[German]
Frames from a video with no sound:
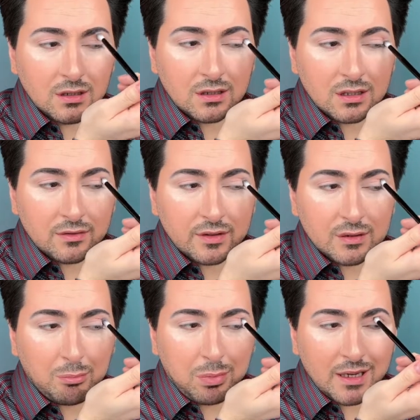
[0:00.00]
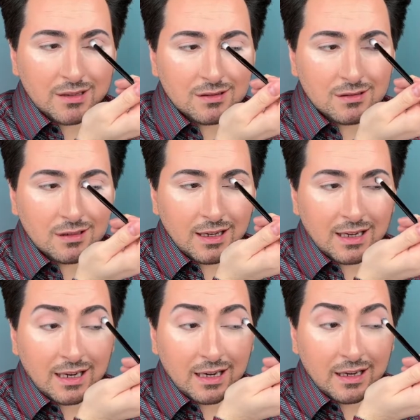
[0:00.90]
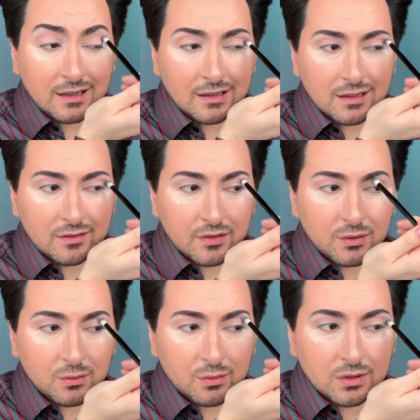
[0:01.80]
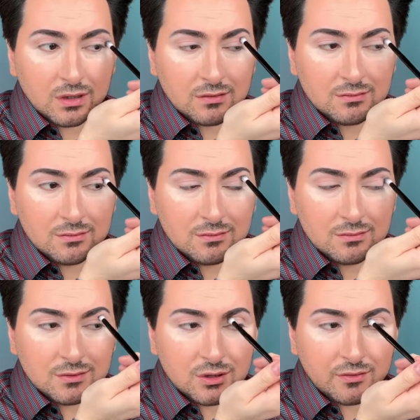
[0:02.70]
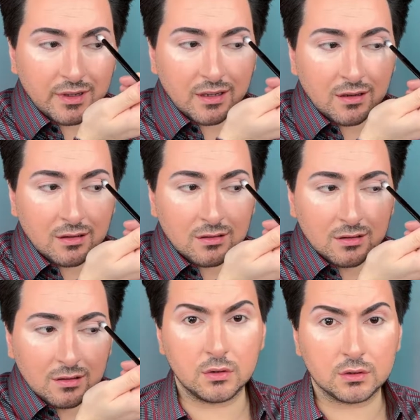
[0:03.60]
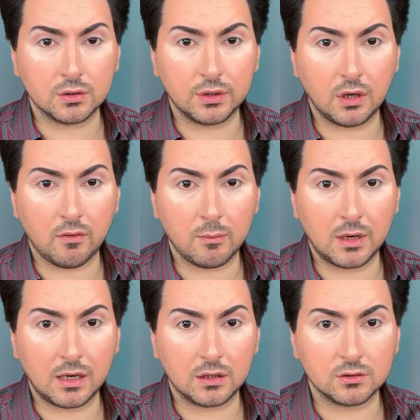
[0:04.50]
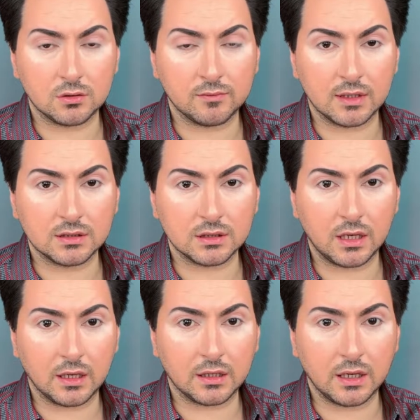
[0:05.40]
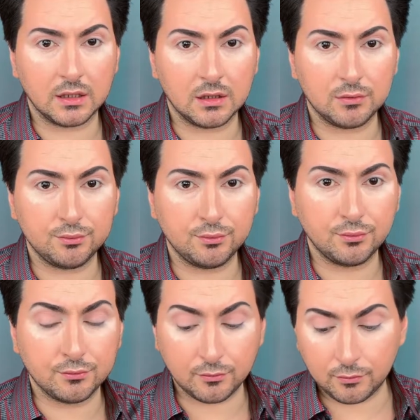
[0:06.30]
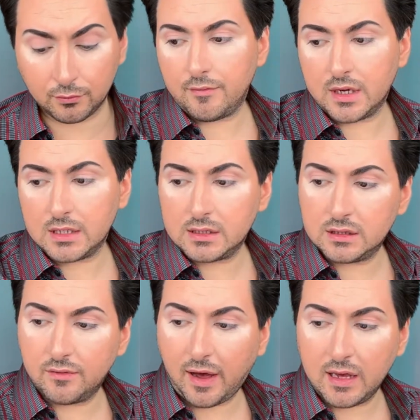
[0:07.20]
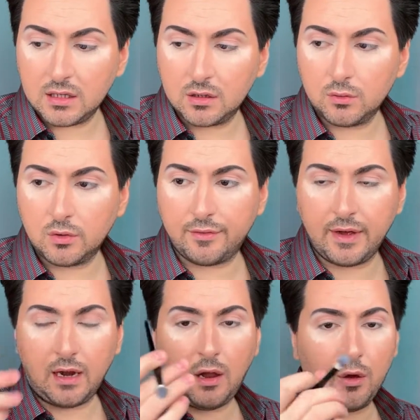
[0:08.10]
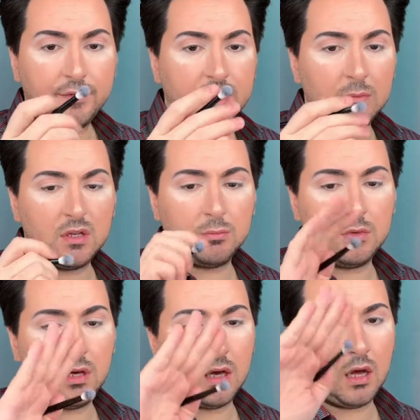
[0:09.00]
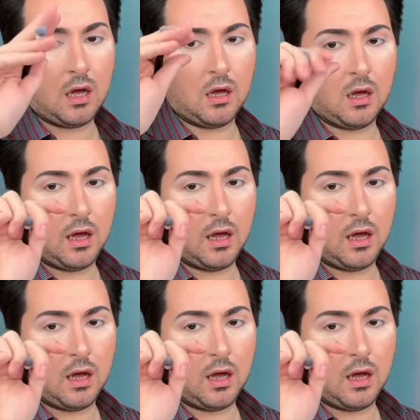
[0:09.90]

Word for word: Ich finde Blenden erklären irgendwie urschwer. So, ich hoffe, man kann schon was erkennen. Wenn es nicht weich genug verläuft, nehme ich mir äh,